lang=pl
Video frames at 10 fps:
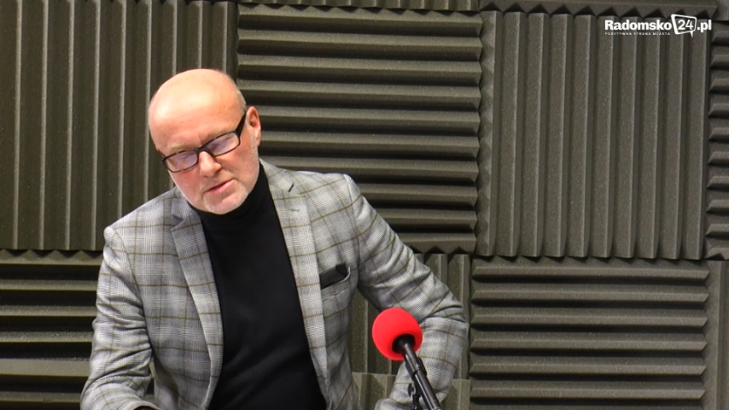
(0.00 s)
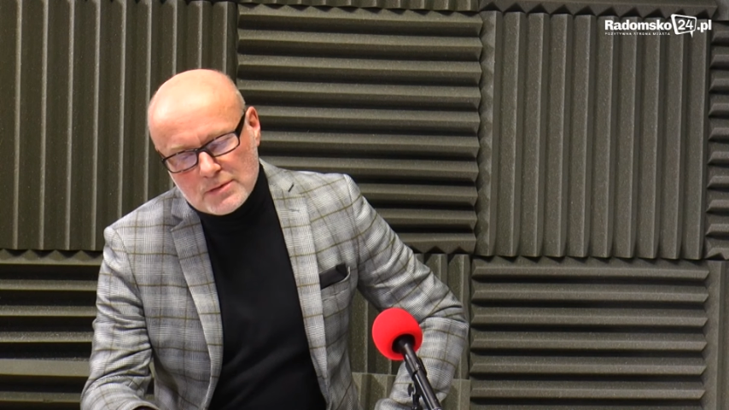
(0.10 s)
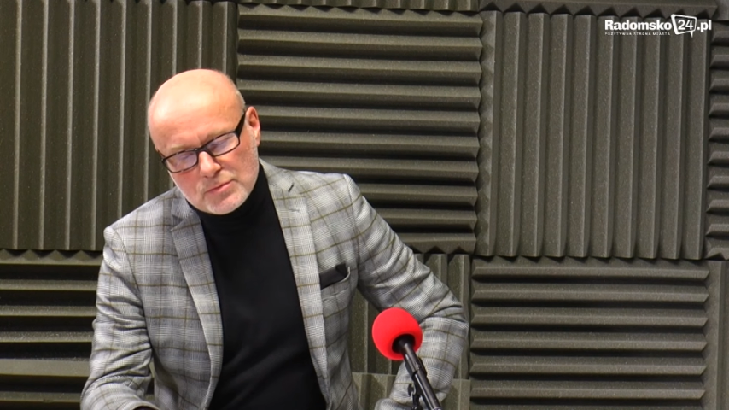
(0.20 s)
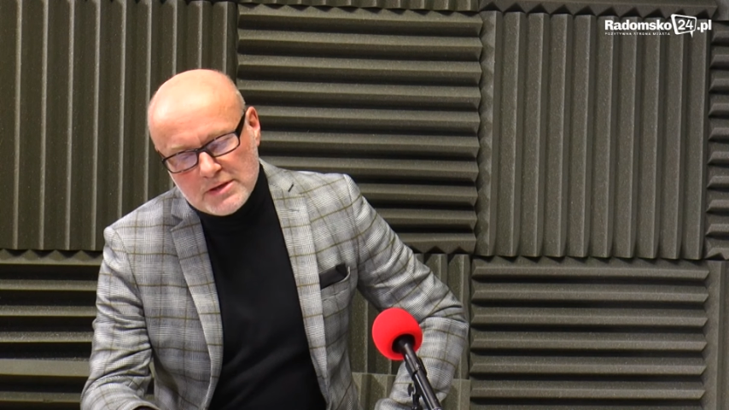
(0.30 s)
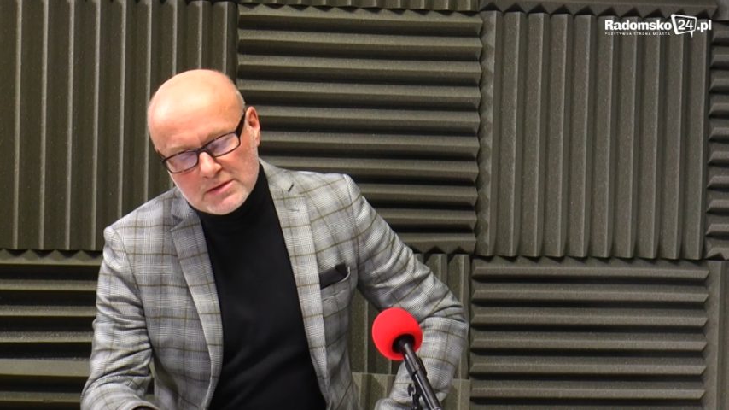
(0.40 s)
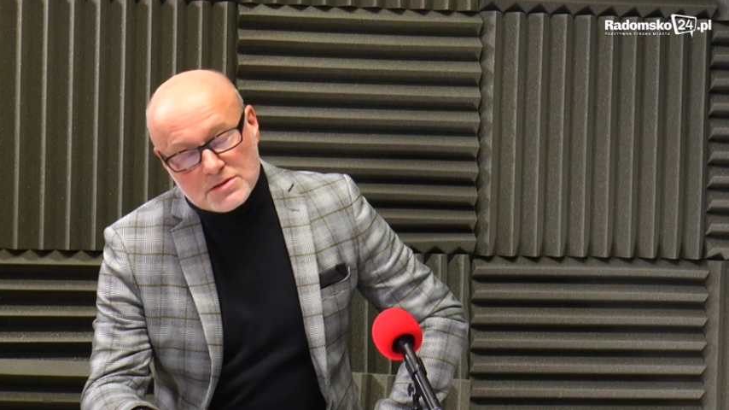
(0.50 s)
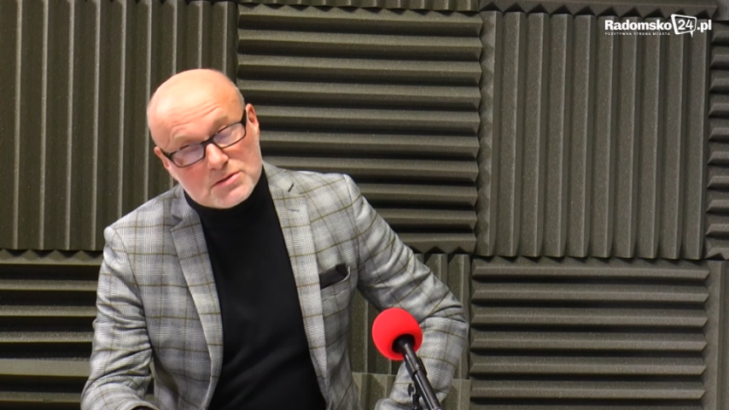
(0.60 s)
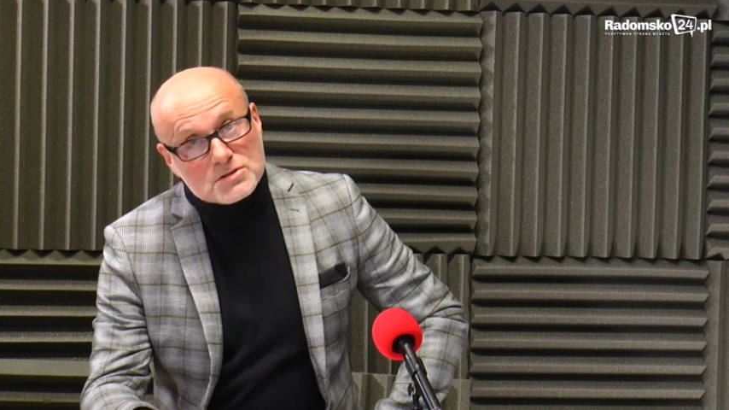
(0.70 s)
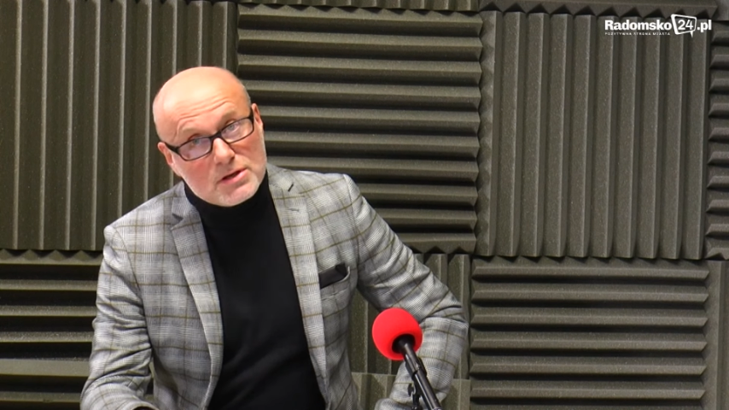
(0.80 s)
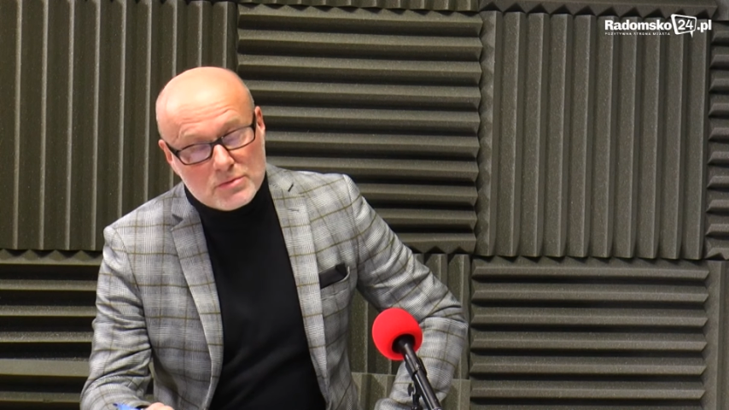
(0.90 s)
żałujecie,
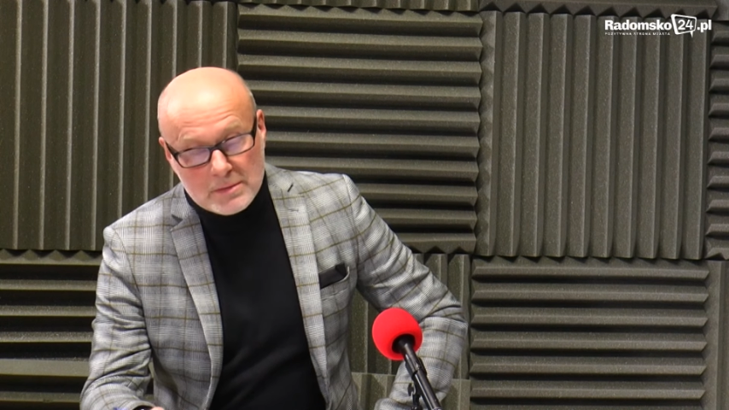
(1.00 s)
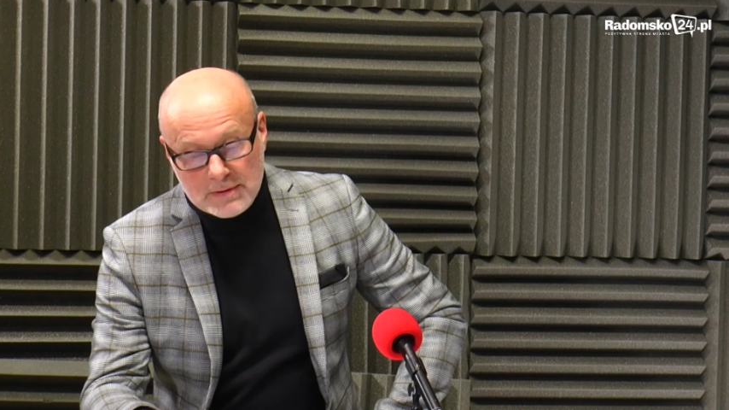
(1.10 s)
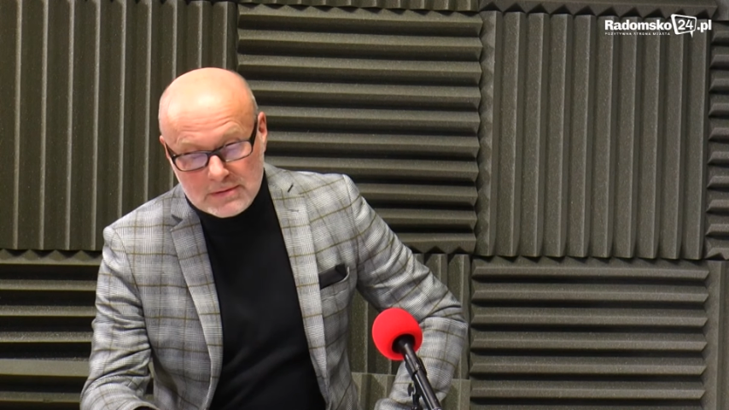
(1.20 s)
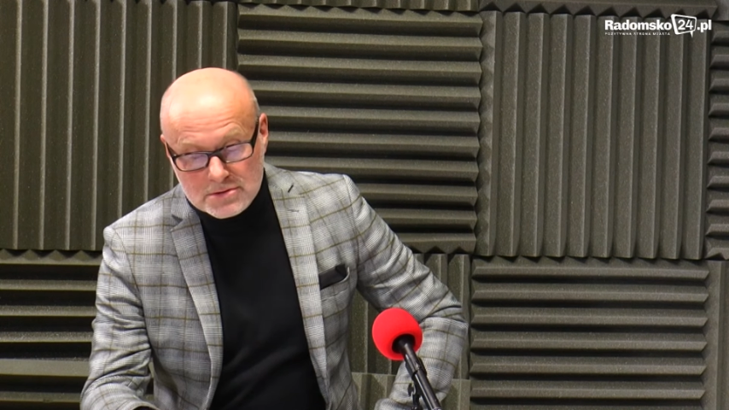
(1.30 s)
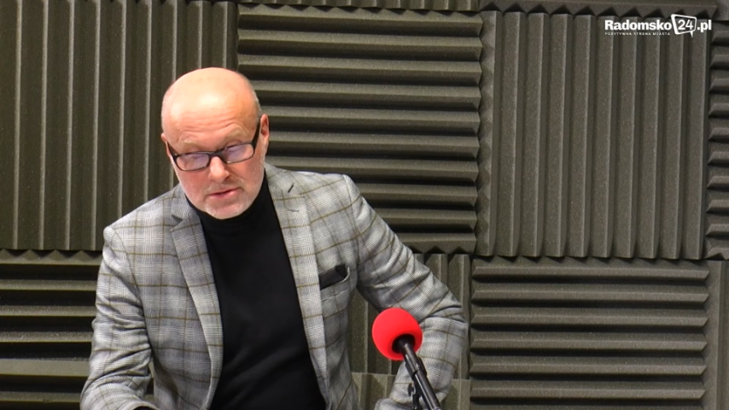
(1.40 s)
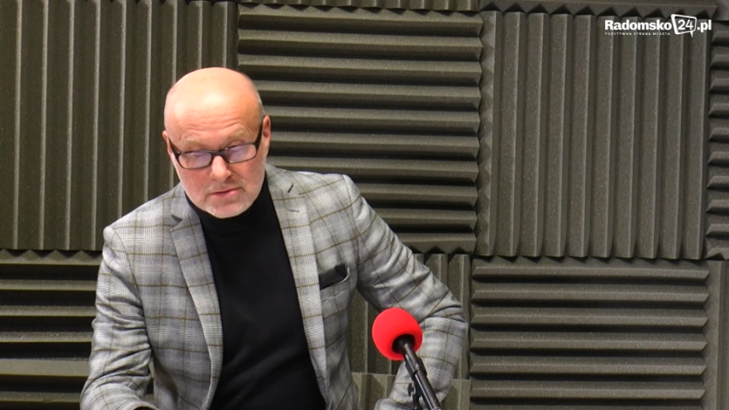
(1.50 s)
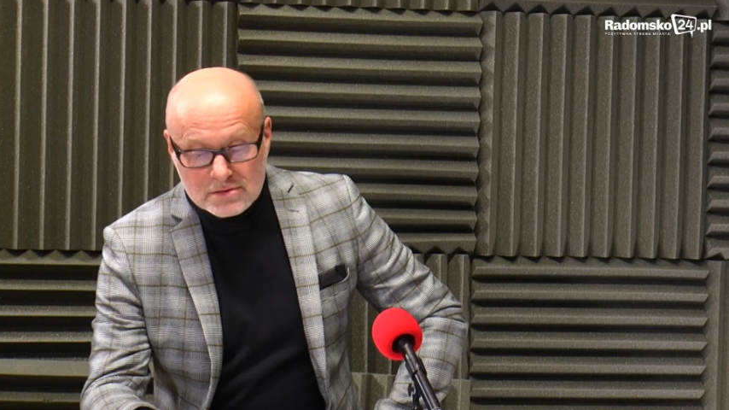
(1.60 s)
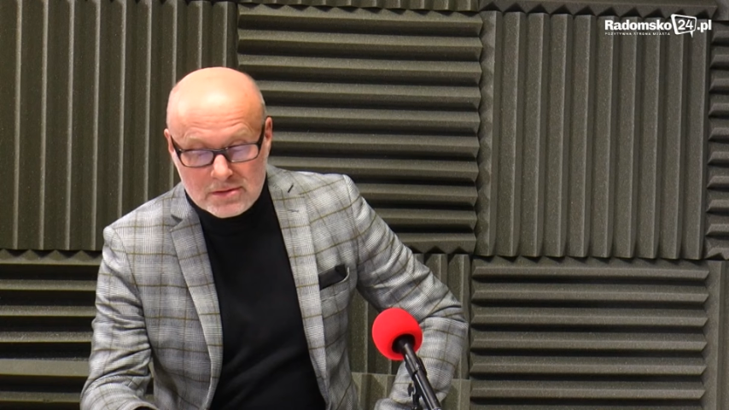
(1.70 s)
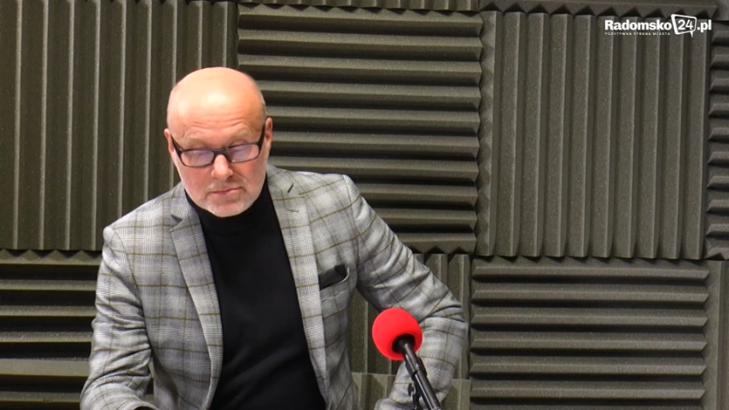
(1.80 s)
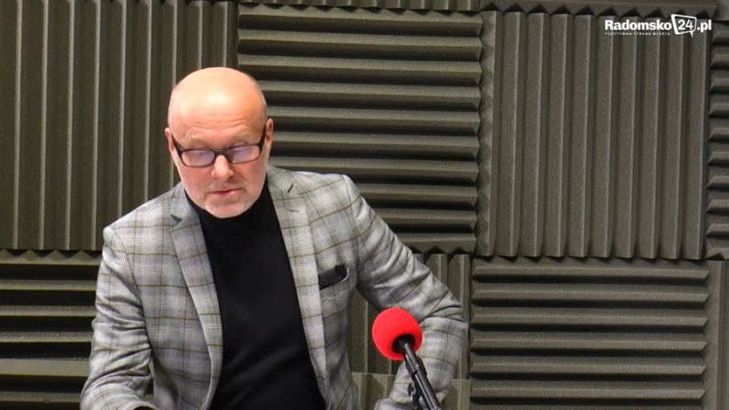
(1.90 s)
czy żałuje pani, że
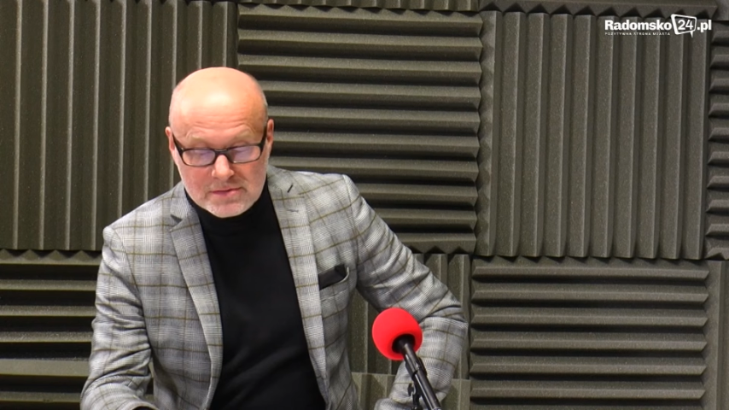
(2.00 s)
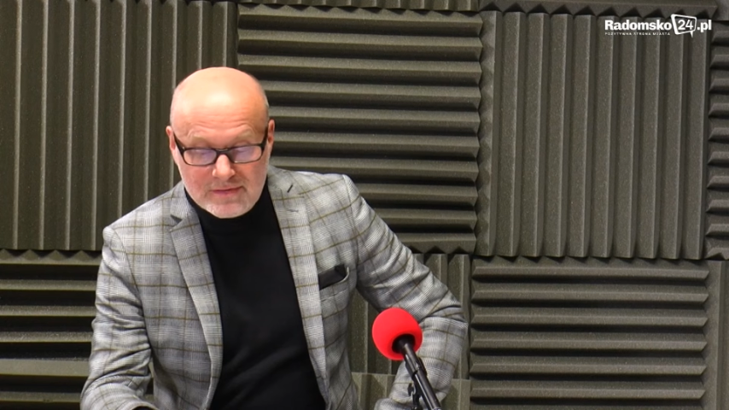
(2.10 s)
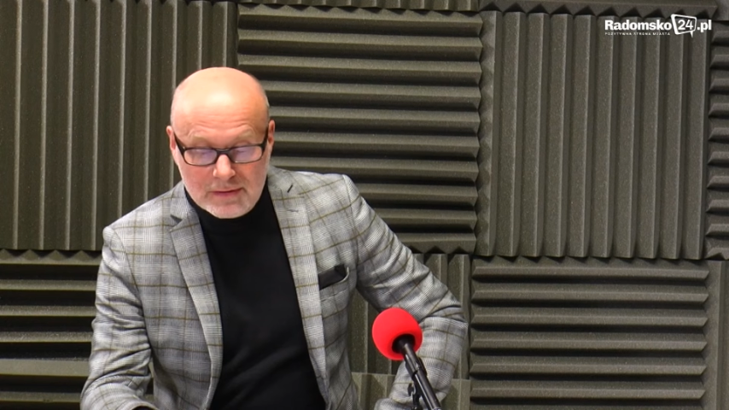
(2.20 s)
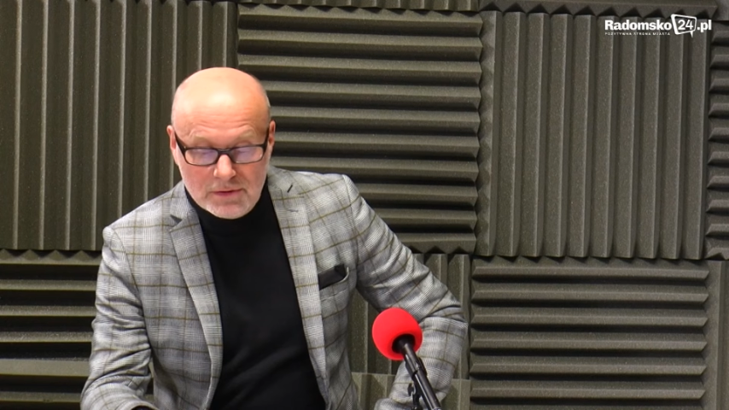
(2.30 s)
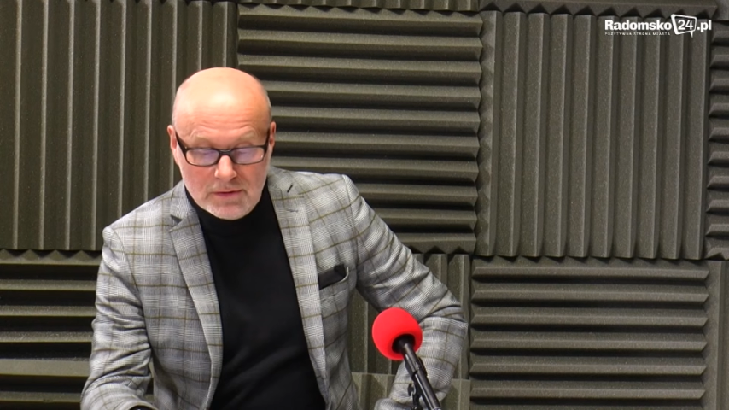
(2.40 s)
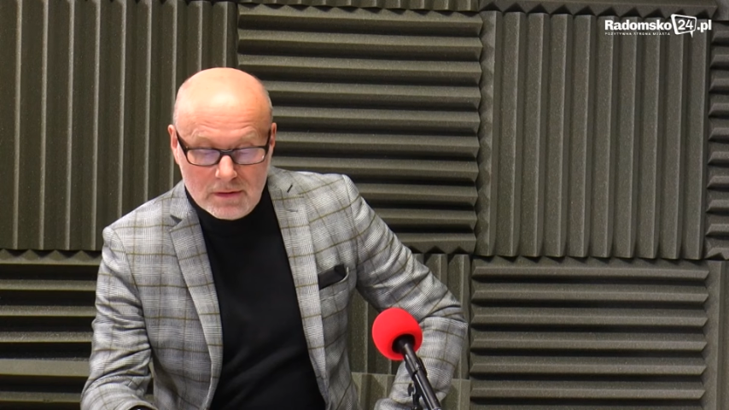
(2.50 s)
rozstał się z wami?